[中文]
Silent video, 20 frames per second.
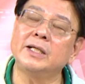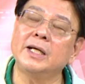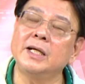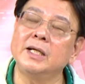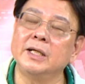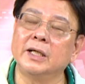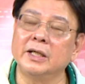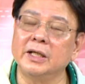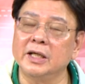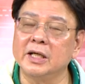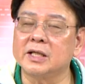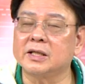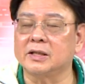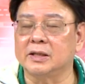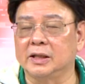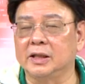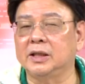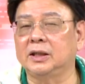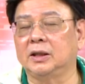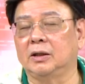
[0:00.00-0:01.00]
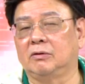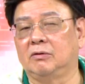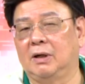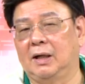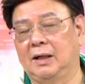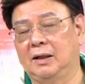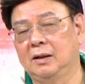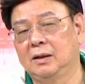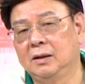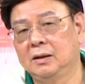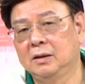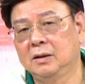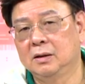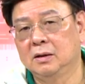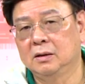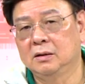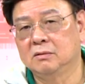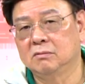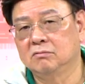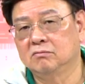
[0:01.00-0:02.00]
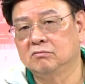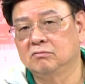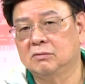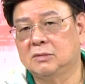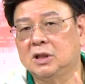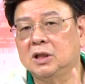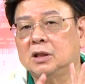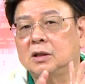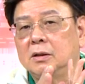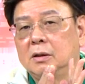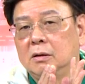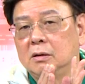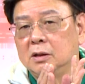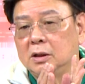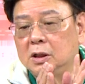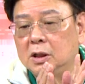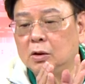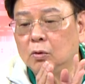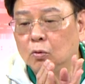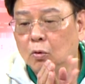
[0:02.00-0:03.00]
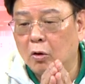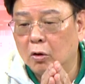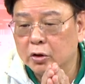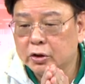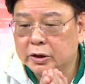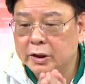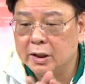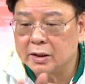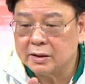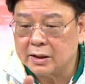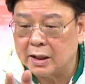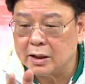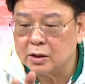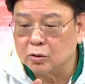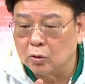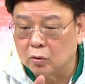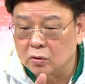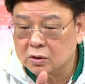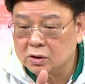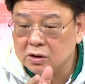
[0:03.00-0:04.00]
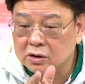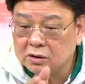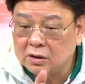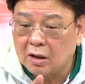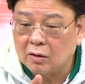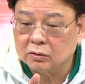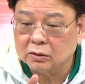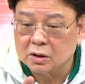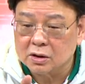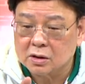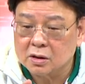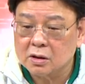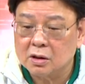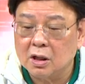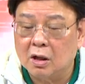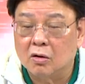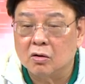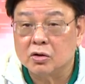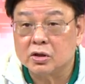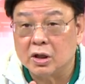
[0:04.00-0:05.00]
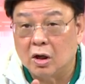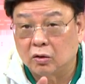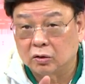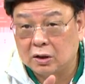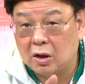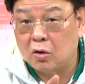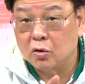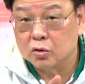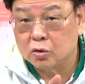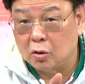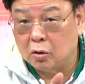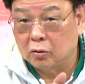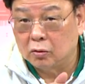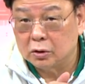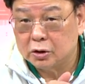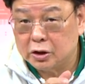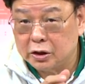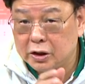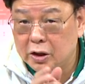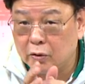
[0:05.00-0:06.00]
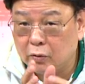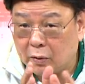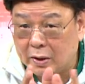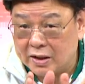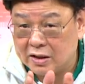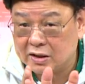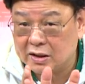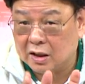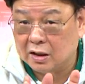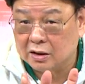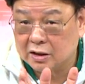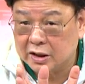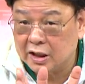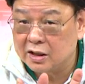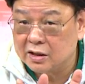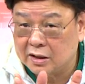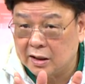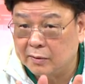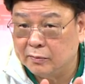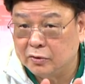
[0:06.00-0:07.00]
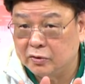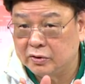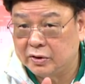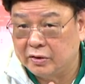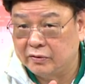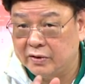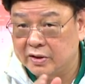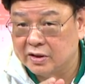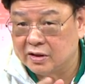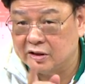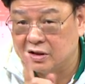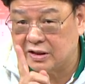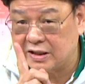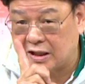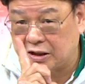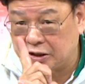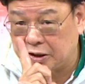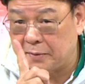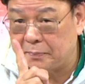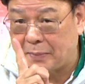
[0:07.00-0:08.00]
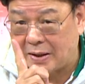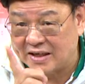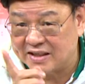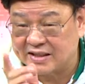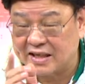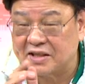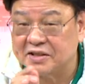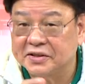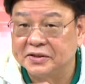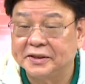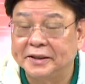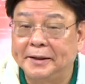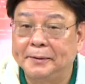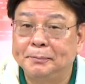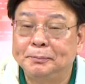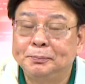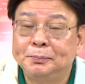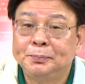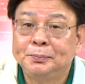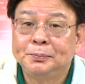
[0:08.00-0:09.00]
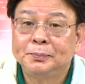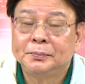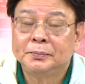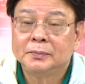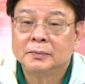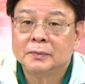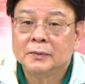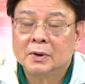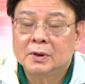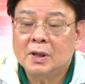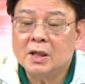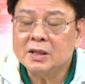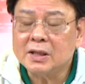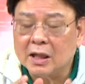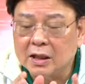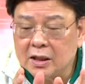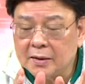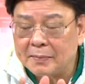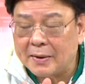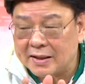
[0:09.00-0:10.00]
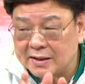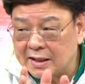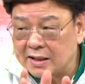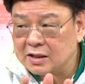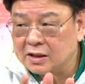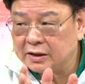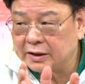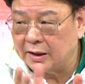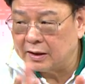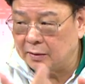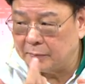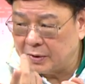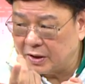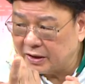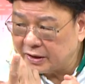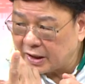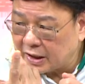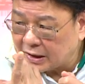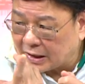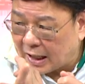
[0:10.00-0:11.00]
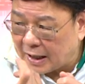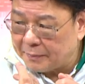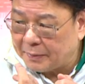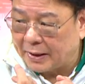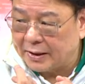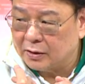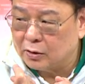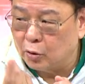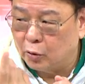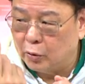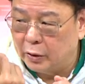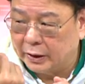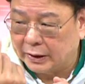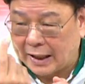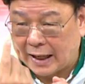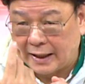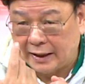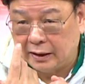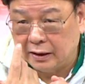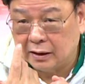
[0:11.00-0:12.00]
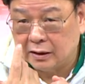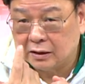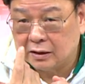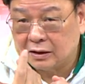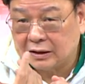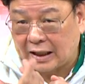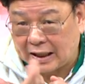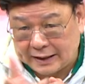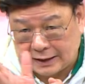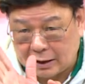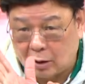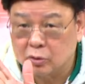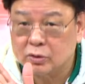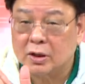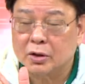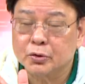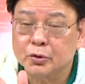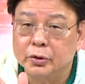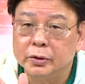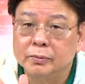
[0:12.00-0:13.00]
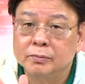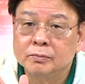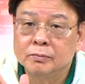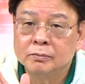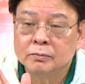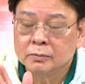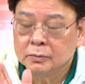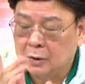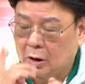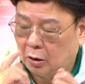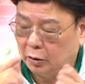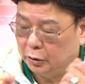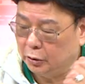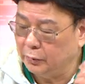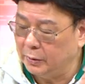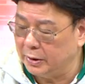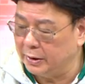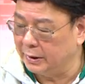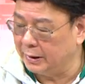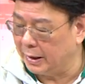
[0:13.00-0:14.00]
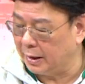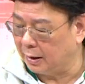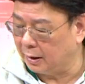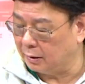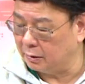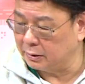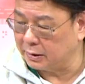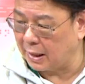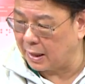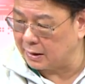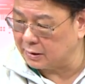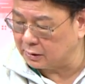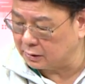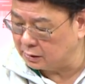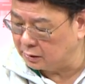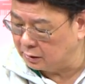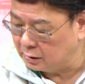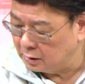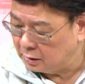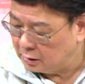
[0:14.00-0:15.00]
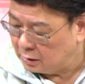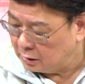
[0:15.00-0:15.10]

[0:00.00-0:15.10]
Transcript: 千零一十一的话。这个依我现在所知道的资料，小道琼今天晚上现在目前为止涨一百三十点，那涨一百三十点的，明天开盘就会开开高上去，因为你看啊，它这个